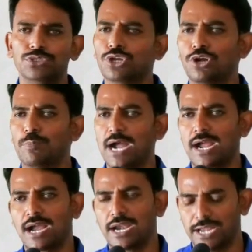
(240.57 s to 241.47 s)
ఇందులో
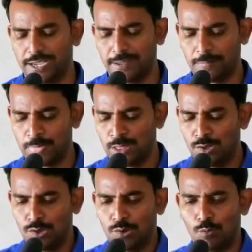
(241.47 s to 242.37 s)
భాగంగానే
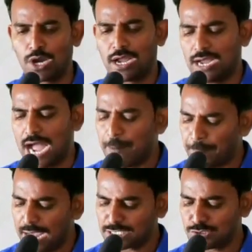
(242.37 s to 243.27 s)
ఒక
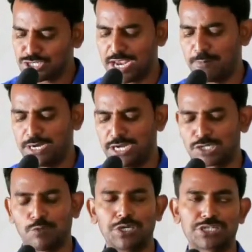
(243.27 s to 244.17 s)
అపార్థం
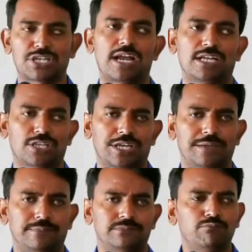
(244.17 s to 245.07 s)
చేయబడినటువంటి సంగతి
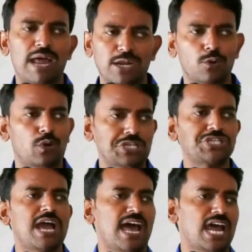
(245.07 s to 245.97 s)
మనకు కూడా
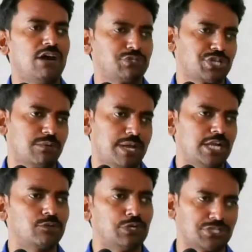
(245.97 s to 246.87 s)
చాలా
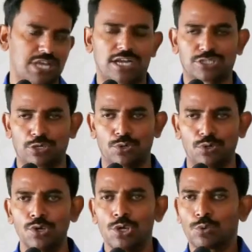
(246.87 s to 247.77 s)
అవసరమైనటువంటి సంగతిలో
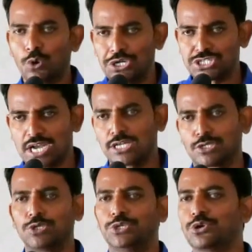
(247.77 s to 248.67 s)
కొన్ని
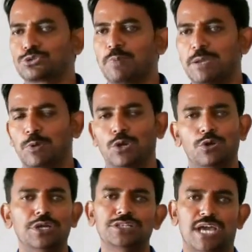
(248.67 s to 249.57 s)
సంగతులు ఈరోజు బైబిల్లో
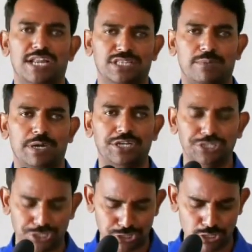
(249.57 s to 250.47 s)
నుండి ధ్యానిద్దామండి
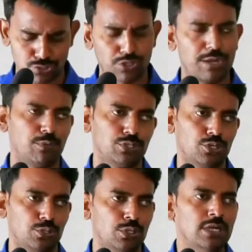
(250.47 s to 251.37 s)
ఇది తెలుసుకునే ముందు
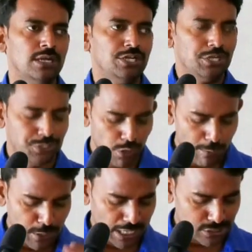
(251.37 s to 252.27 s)

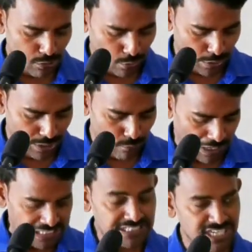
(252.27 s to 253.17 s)
యోబు గ్రంథంలోనే
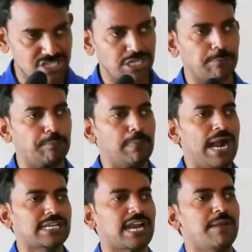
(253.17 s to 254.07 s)
ఒక ఇంట్రెస్టింగ్
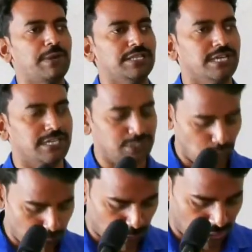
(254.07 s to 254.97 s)
మాట రాయబడిందండి
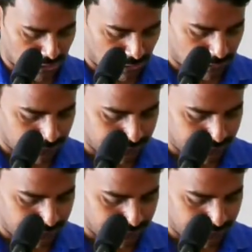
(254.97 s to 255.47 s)
యోబు గ్రంథం